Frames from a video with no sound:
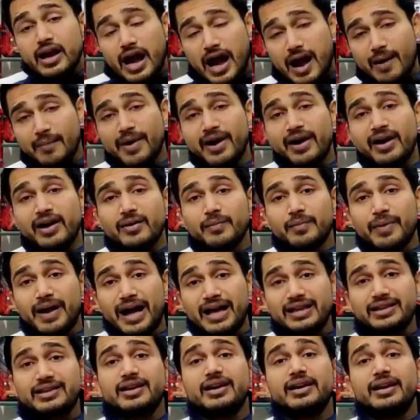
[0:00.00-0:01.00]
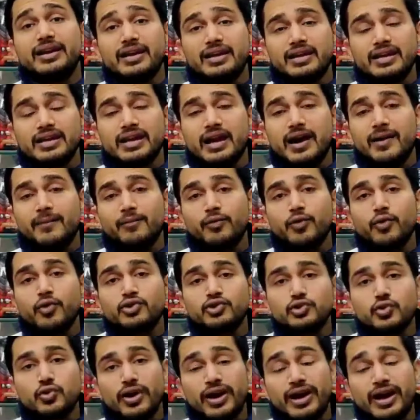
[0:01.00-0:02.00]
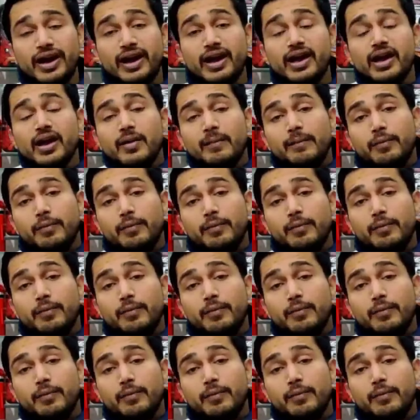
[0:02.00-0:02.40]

हम अगर बात करें कि हमको जो है